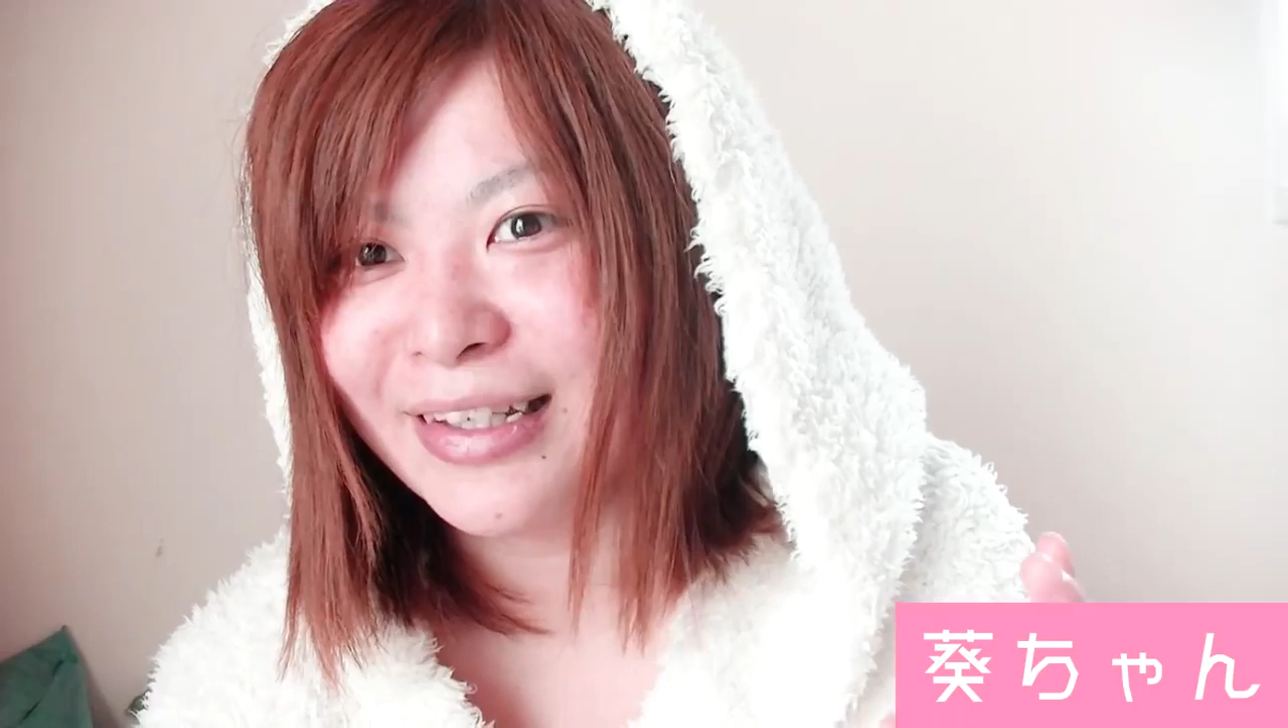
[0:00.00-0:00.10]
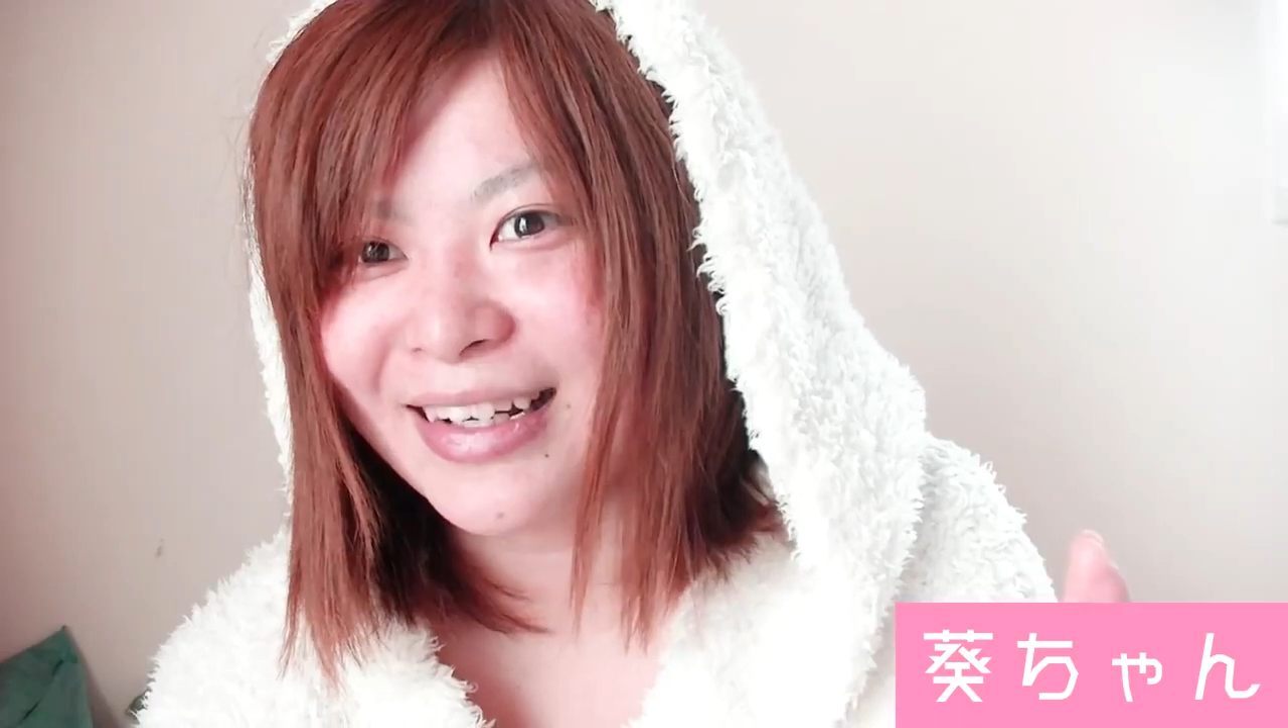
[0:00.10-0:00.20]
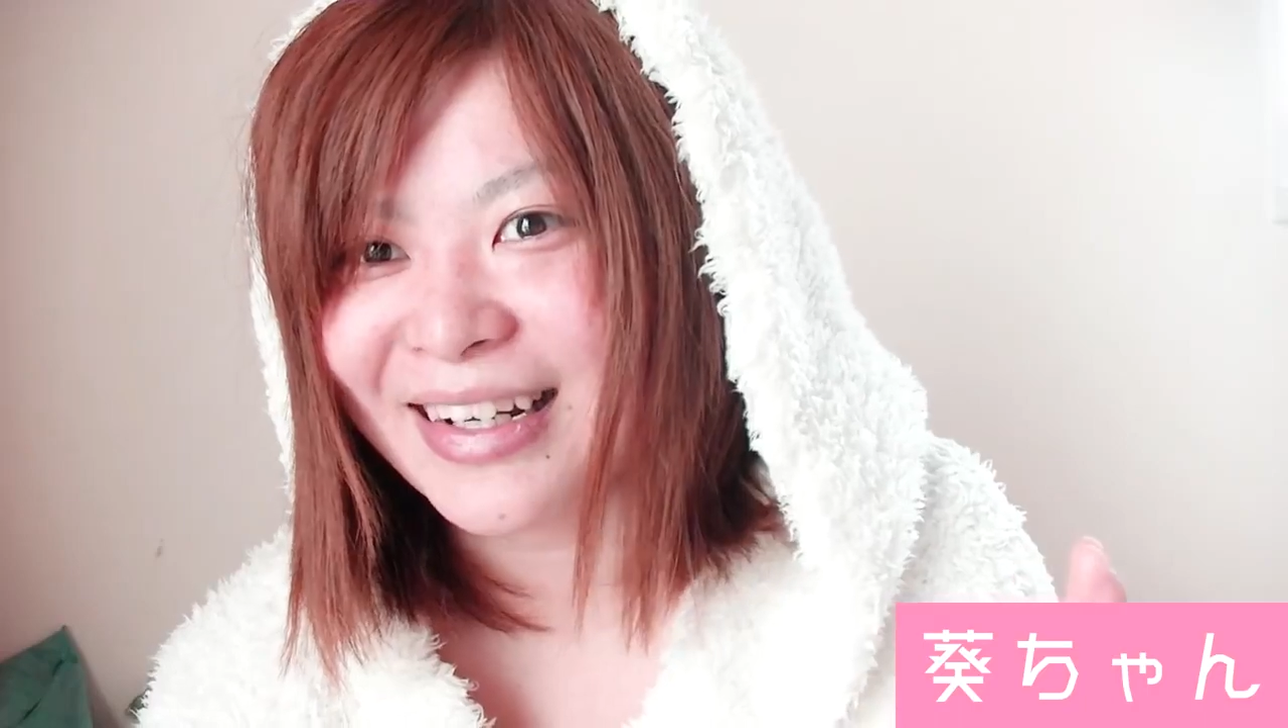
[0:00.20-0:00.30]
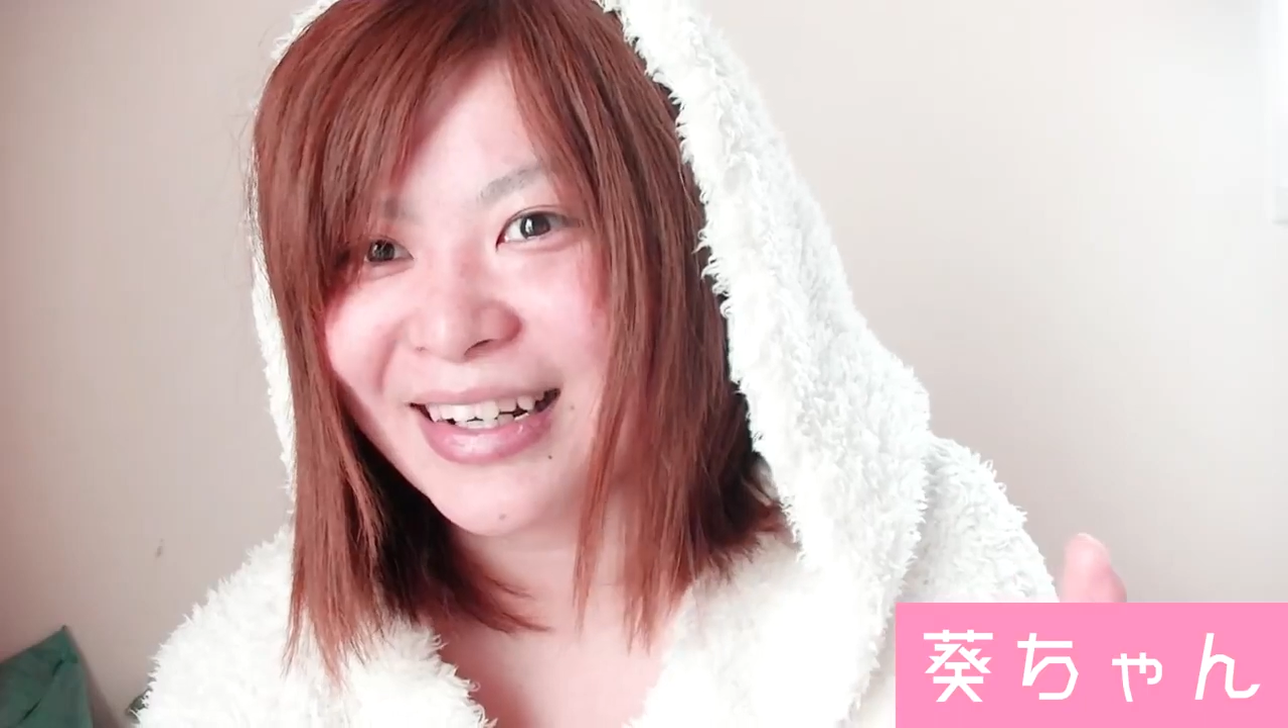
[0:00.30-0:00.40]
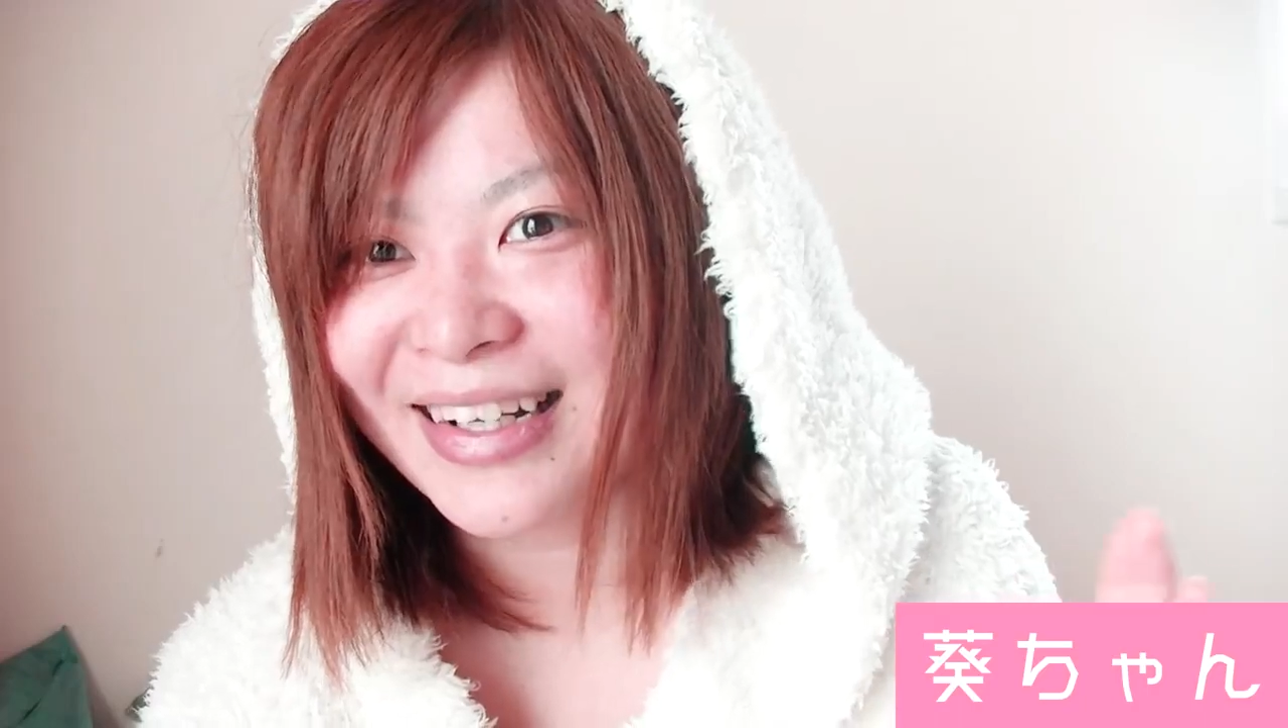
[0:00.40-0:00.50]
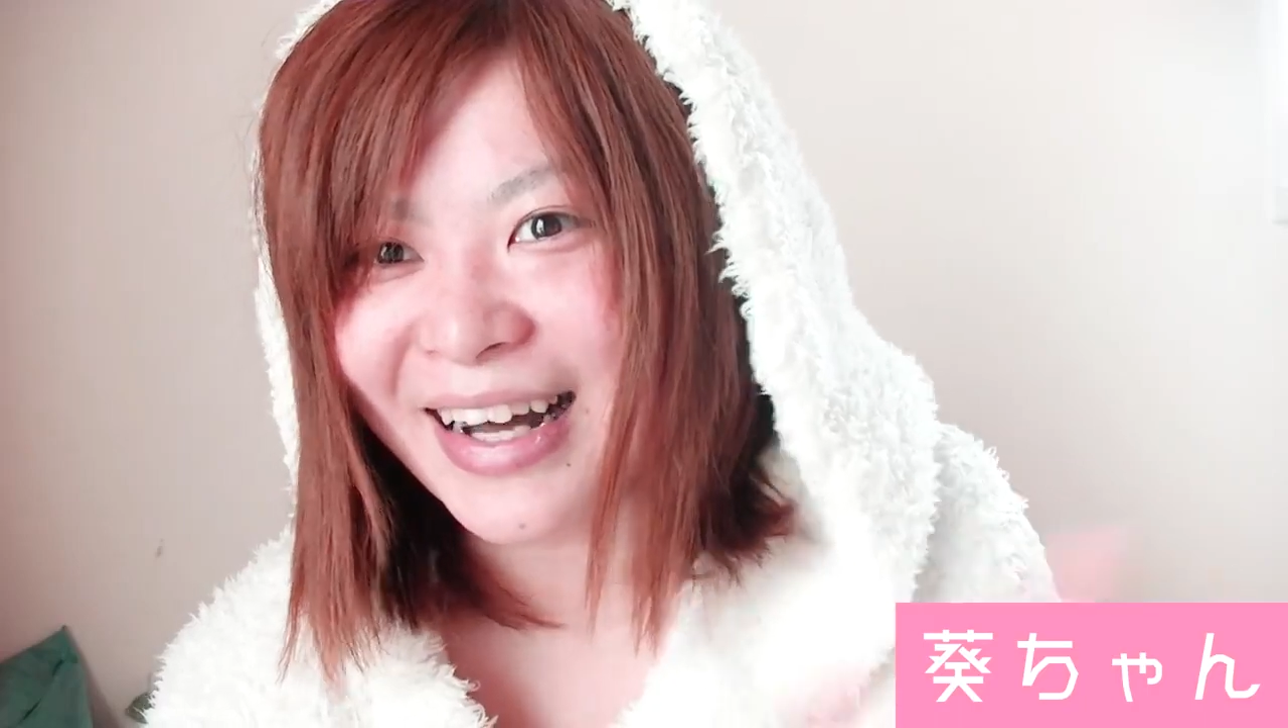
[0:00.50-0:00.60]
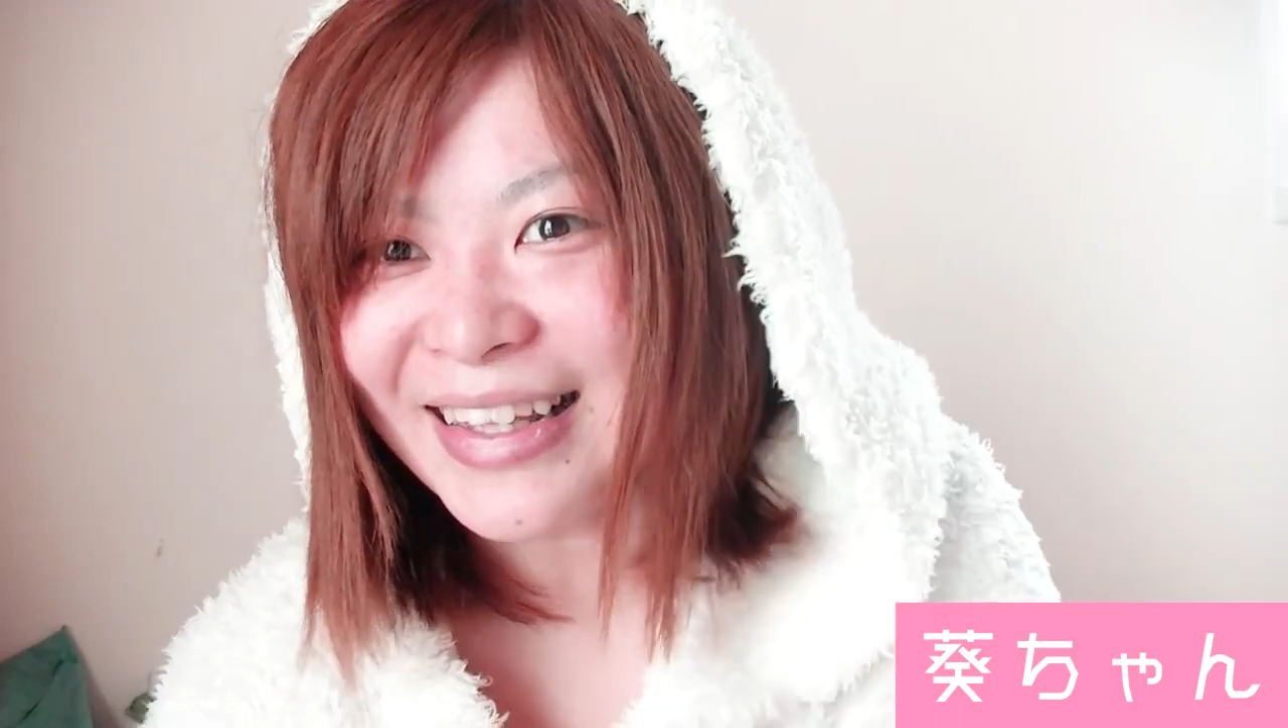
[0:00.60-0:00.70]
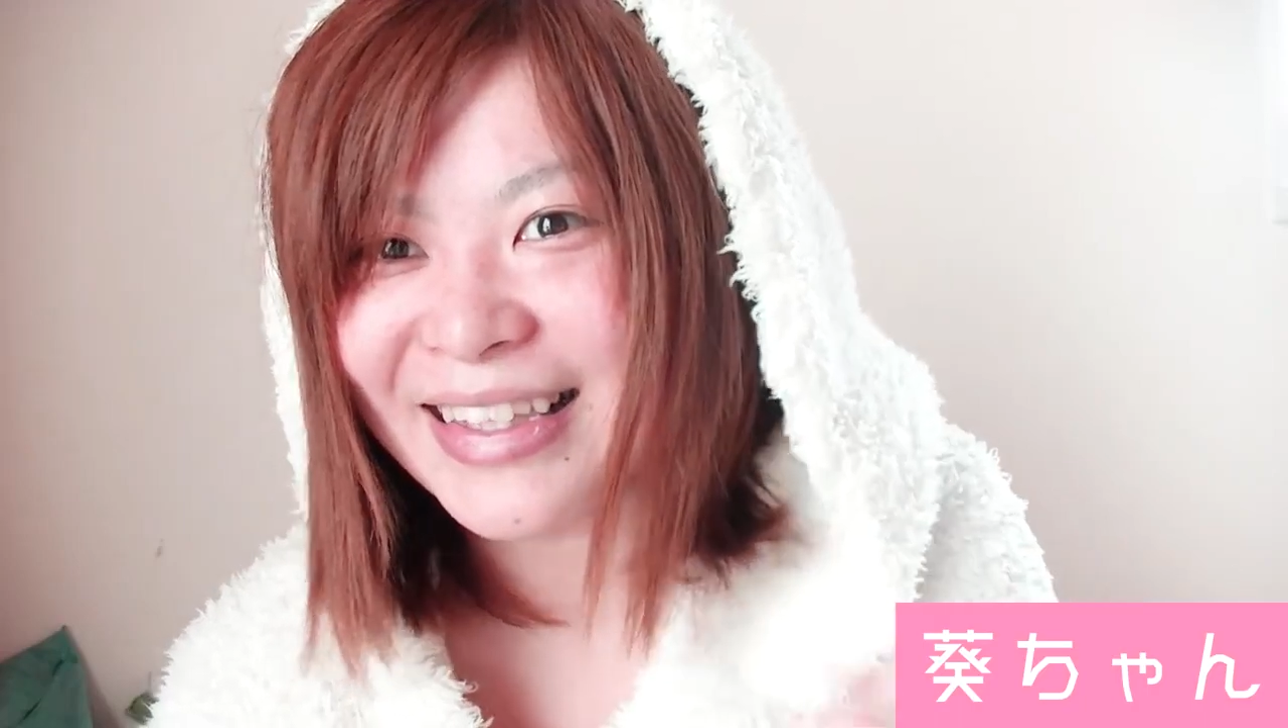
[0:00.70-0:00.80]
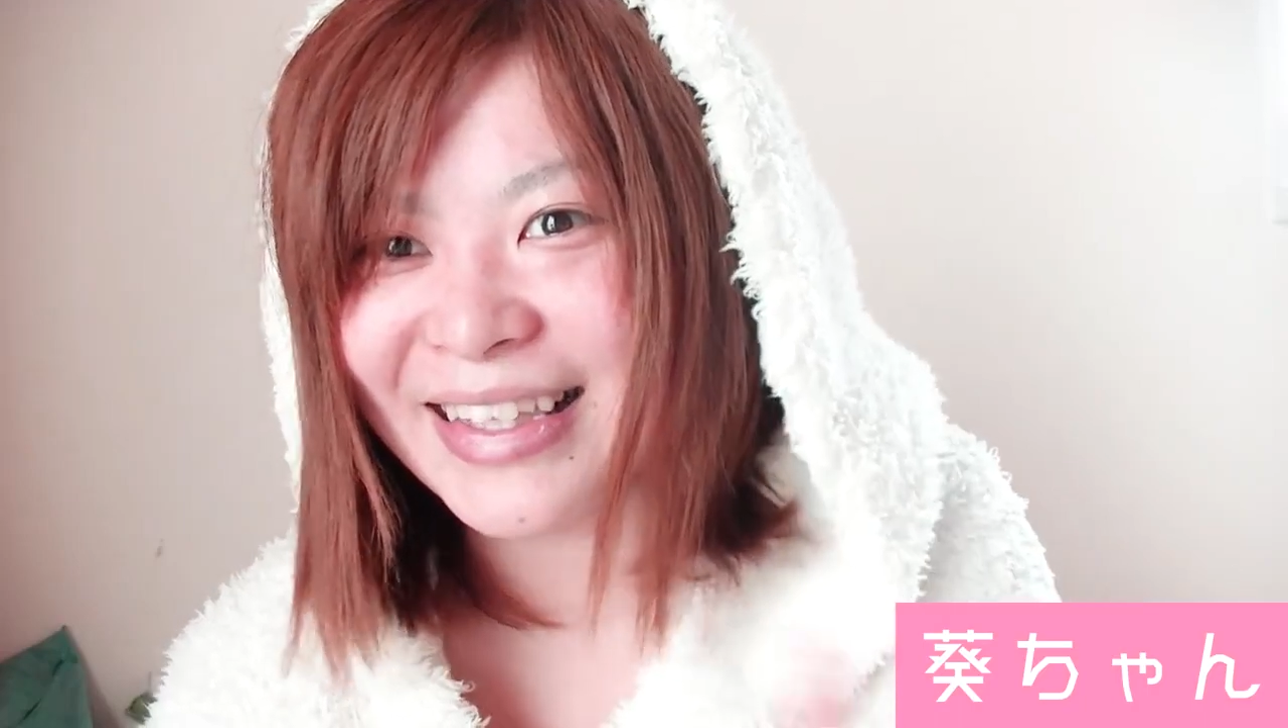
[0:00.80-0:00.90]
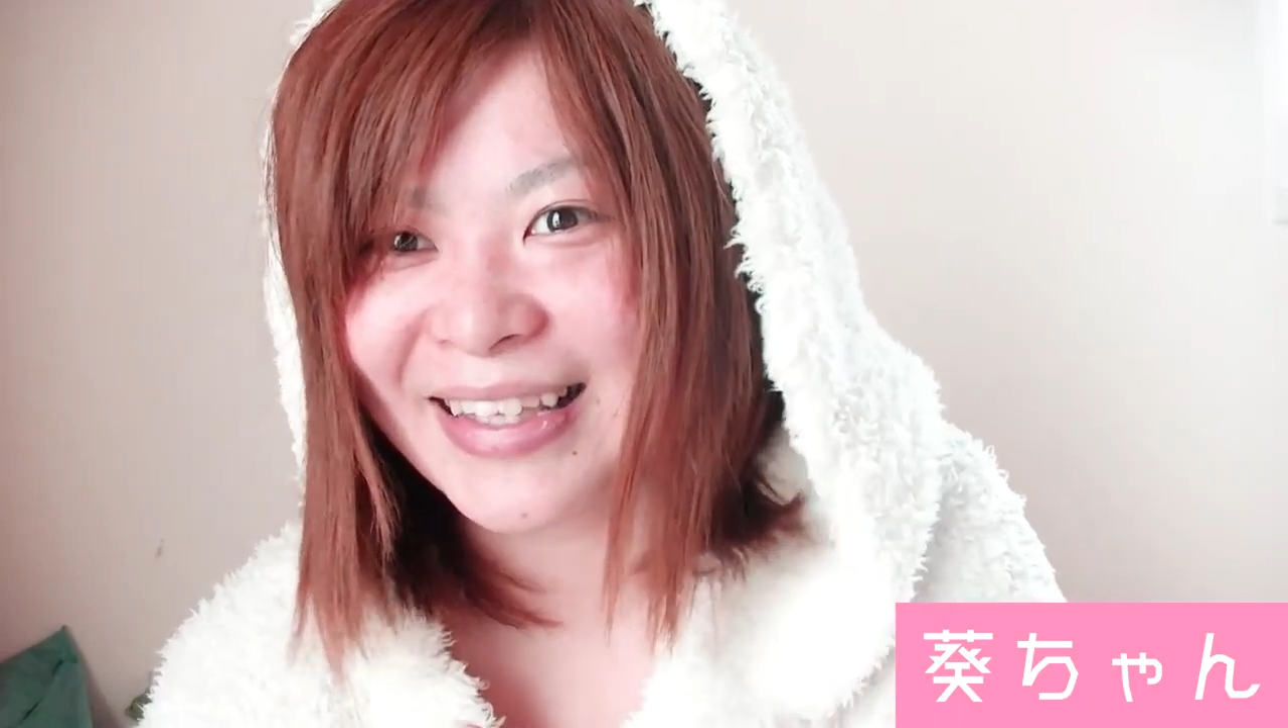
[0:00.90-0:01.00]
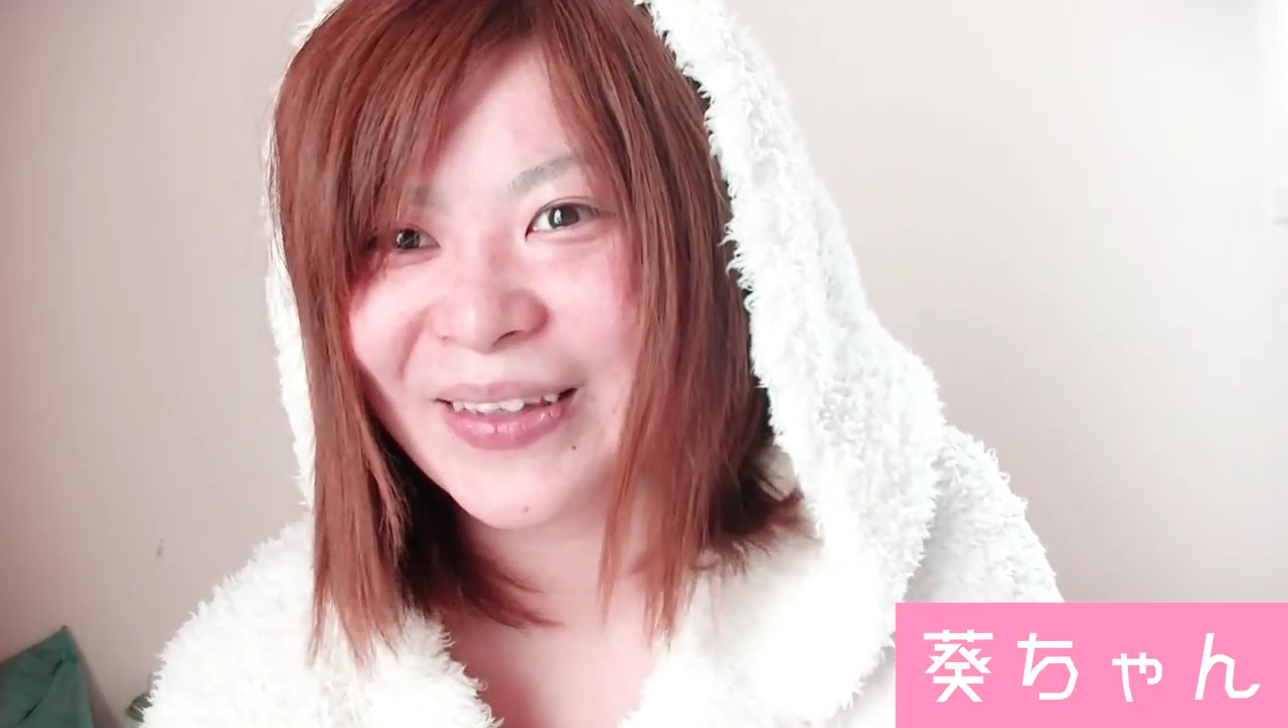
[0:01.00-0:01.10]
なんか飼って